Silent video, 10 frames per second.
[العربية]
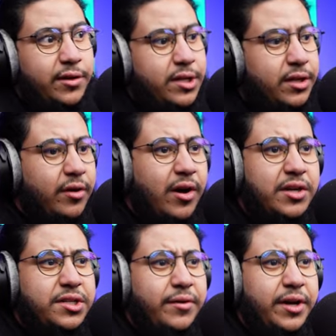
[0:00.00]
عده
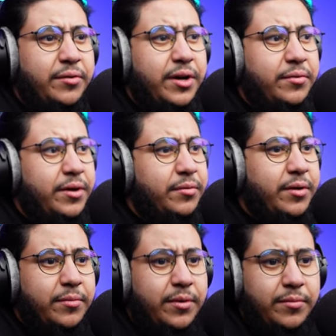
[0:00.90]
دواجن وين وين وين
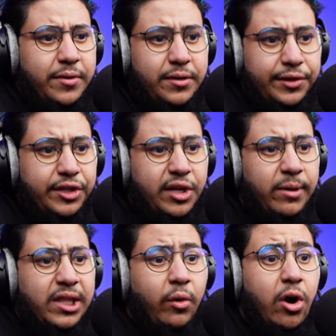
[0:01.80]
وين وين وين عده
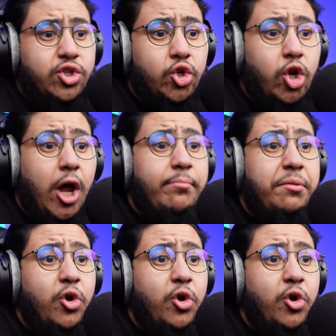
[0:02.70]
عمل دواجن للحبه